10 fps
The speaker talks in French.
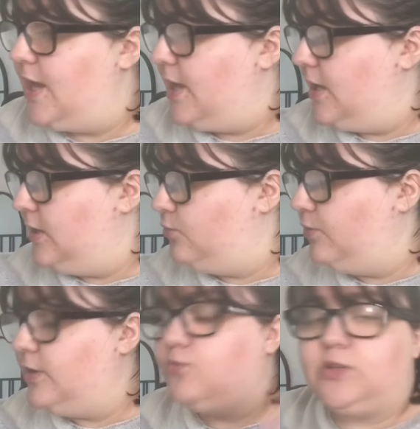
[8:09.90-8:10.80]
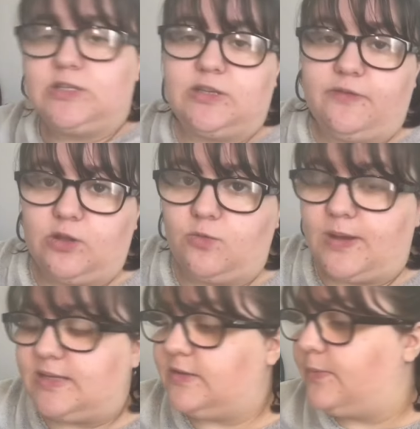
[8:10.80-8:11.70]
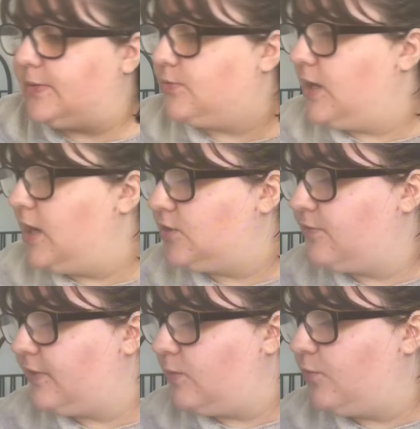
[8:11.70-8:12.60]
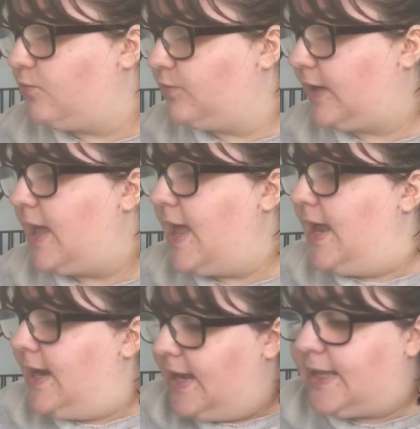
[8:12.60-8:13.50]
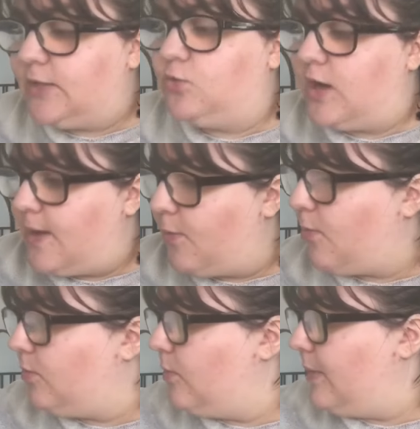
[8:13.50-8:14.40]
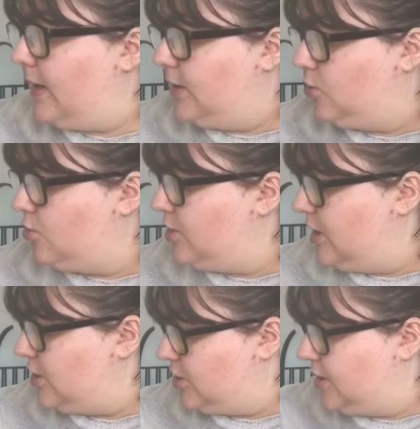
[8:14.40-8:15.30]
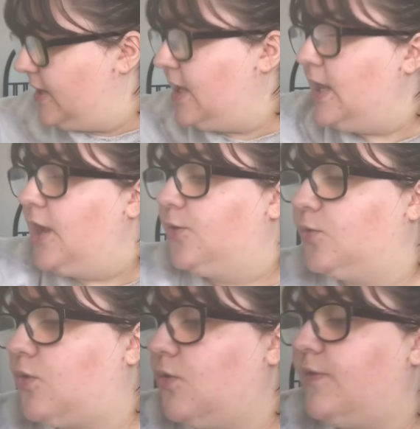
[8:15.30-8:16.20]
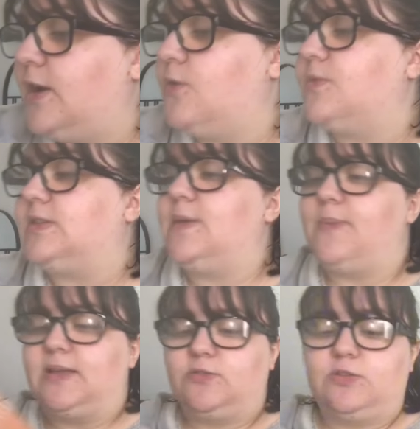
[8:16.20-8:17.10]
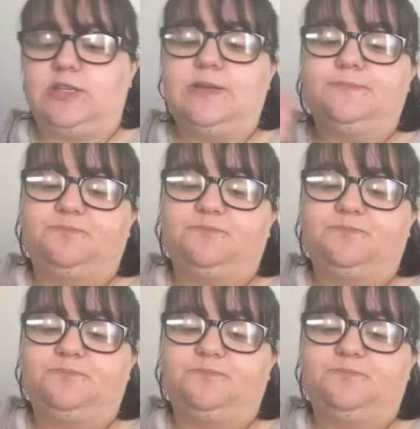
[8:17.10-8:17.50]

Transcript: et tous les goodies qui viennent de ma réserve personnelle. Là je vais vraiment vous montrer les cadeaux à proprement parler que j'ai acheté Donc on va commencer par ceci.